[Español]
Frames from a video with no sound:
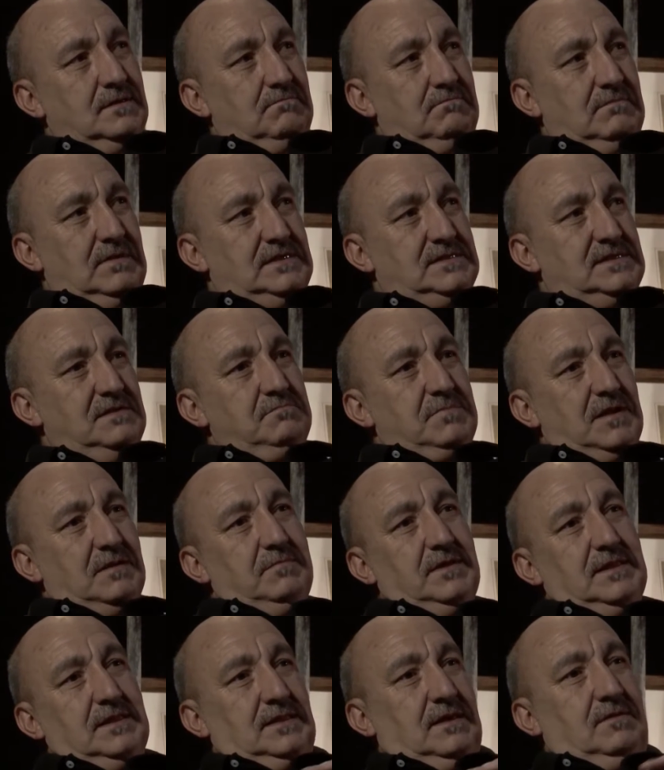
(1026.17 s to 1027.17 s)
Y
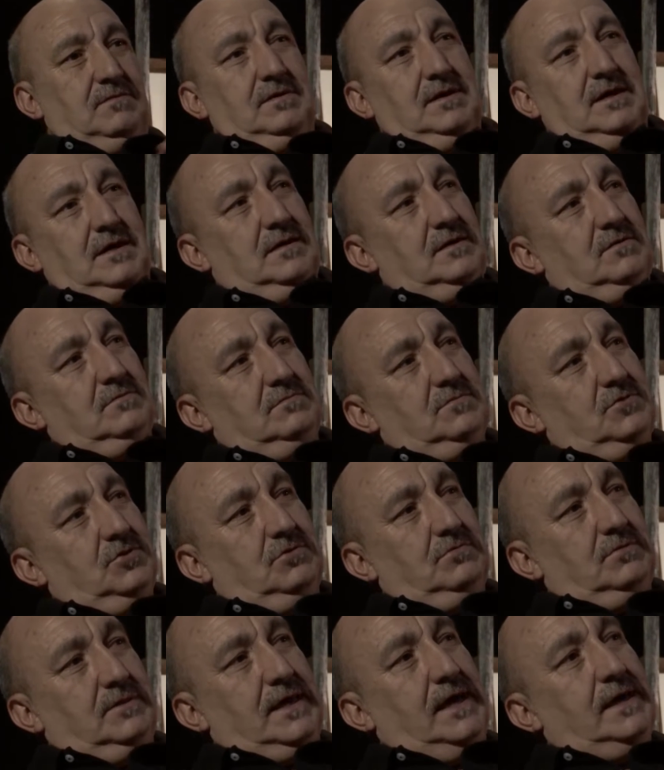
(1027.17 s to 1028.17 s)
simplemente habían
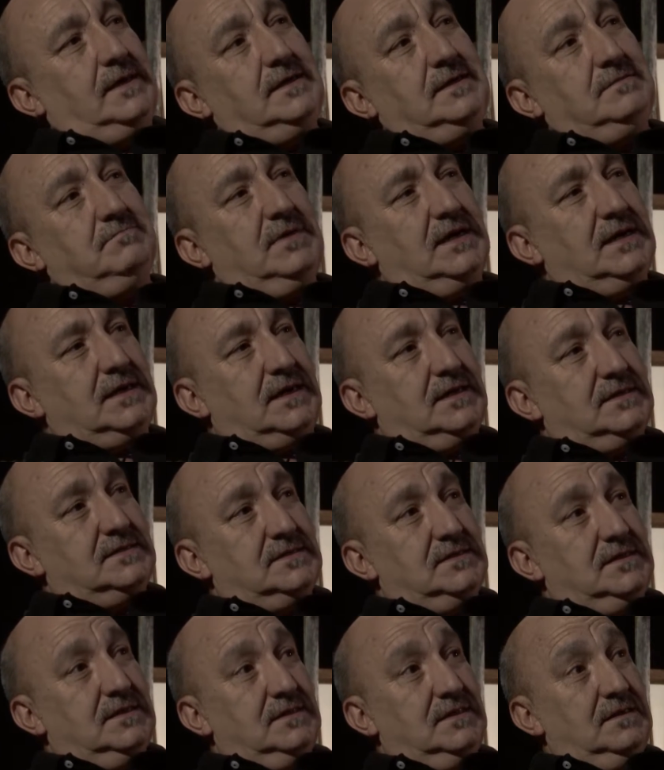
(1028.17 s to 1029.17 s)
tarimas que
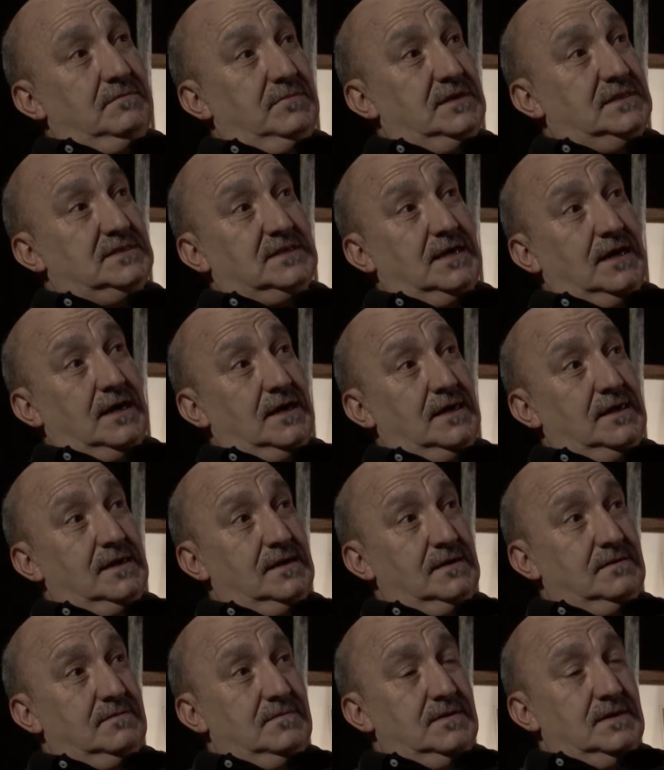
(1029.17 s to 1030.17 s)
hacían de
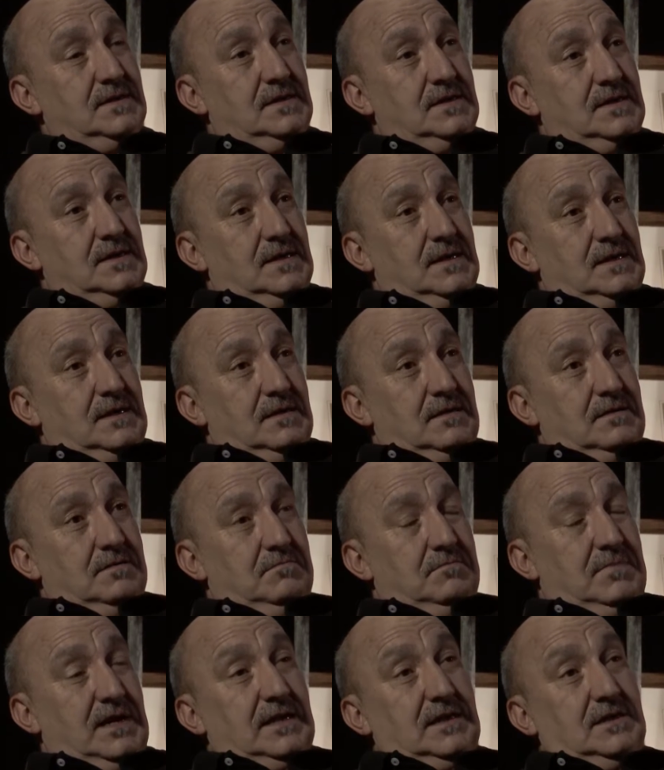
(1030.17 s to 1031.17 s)
mesada,
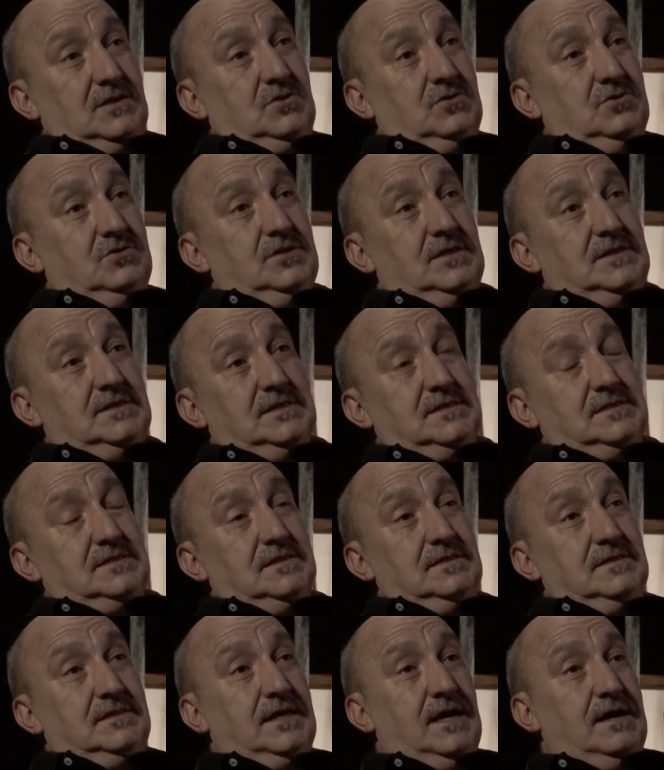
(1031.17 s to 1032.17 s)
banquito donde se
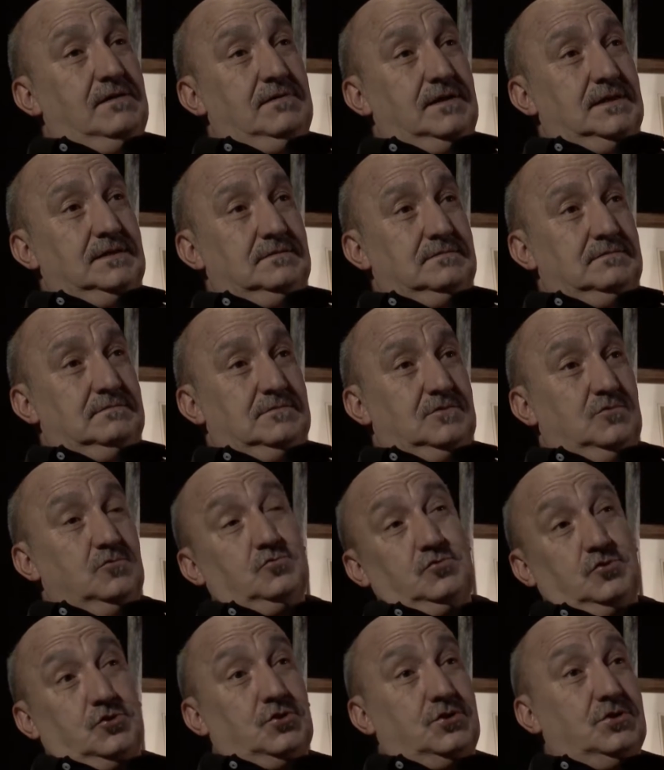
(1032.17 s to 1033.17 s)
sentaban,
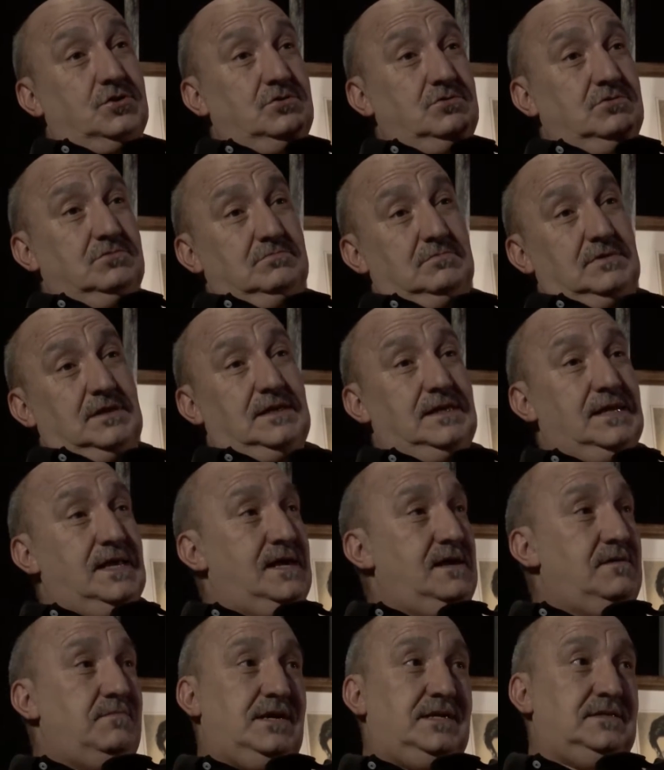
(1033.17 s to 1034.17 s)
un trono y
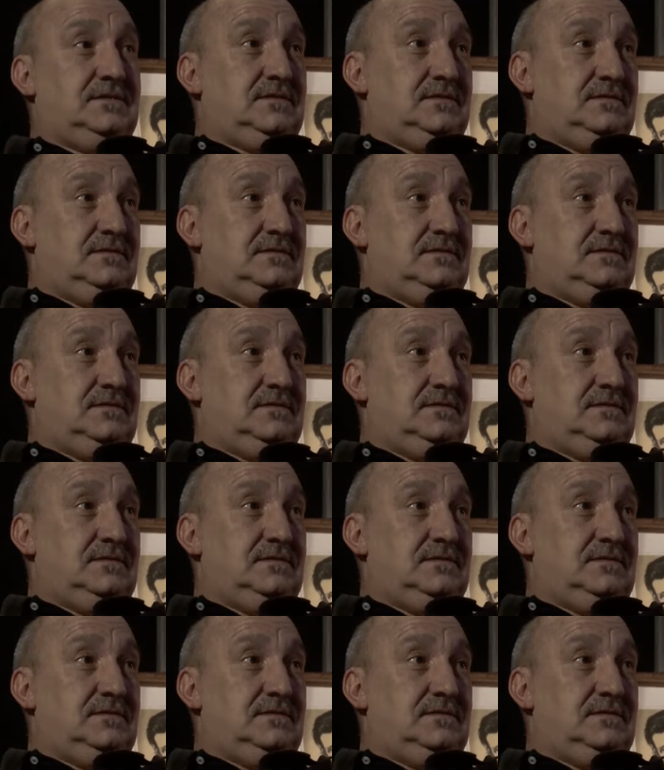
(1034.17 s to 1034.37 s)
nada más.